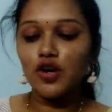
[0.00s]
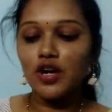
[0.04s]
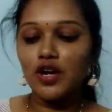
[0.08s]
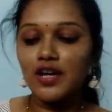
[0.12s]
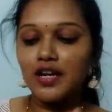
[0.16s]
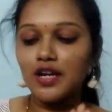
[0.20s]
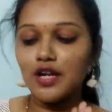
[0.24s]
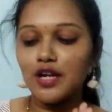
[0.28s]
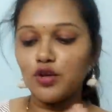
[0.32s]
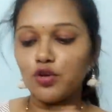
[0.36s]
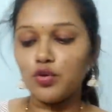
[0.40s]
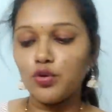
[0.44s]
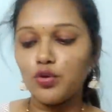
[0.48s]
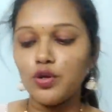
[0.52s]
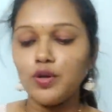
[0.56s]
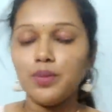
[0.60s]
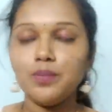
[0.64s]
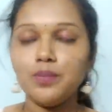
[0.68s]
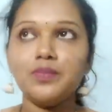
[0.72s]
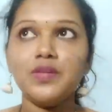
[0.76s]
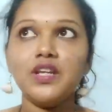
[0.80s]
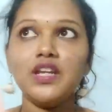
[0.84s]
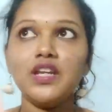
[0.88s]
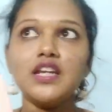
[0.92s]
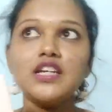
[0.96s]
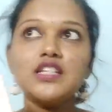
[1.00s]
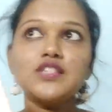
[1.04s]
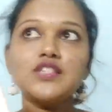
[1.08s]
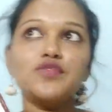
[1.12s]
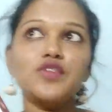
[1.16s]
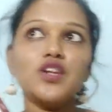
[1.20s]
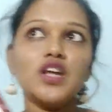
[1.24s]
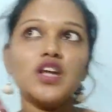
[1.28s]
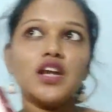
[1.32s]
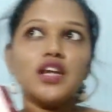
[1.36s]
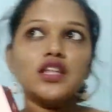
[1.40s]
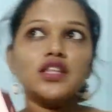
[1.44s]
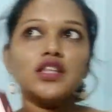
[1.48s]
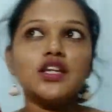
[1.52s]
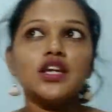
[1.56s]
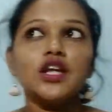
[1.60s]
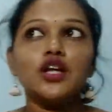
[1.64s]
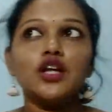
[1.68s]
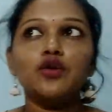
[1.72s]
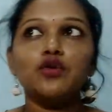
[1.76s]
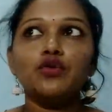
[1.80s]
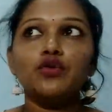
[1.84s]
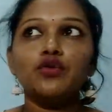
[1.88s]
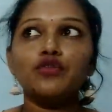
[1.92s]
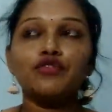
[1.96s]
కూడా నేను ఇన్నర్స్ ఫ్రీ అనేది
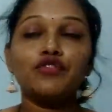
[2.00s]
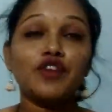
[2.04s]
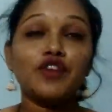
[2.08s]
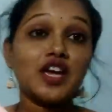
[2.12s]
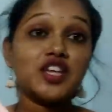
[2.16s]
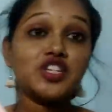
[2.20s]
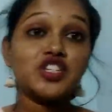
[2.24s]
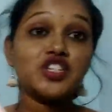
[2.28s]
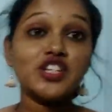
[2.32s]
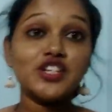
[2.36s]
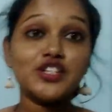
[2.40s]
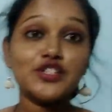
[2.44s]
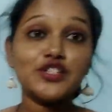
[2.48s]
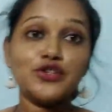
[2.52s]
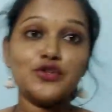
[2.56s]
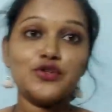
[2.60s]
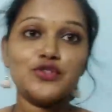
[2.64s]
నేను ఫేస్ షీట్స్